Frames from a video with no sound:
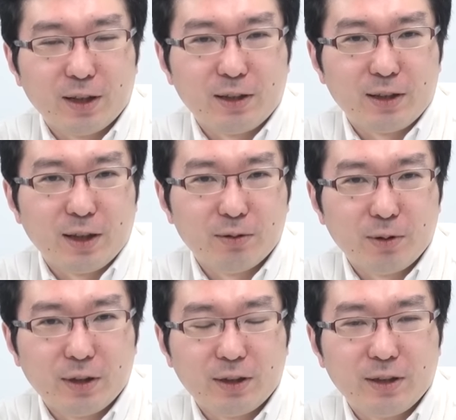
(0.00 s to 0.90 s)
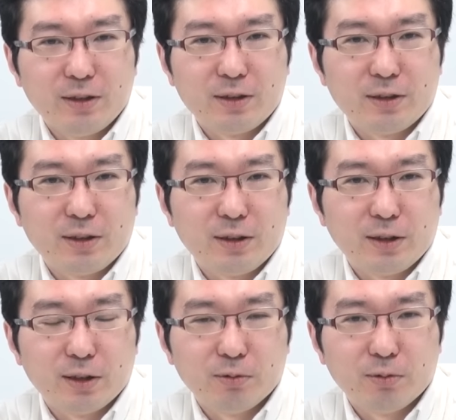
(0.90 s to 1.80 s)
かなりあの背景にですね
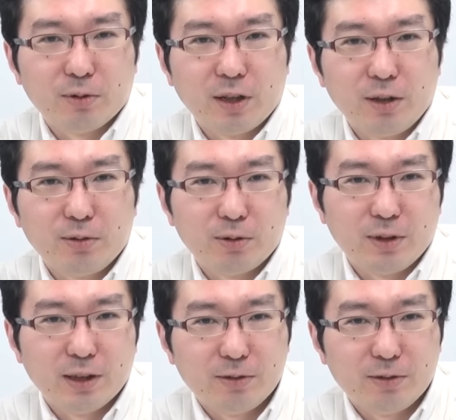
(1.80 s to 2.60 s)
あの韓国慰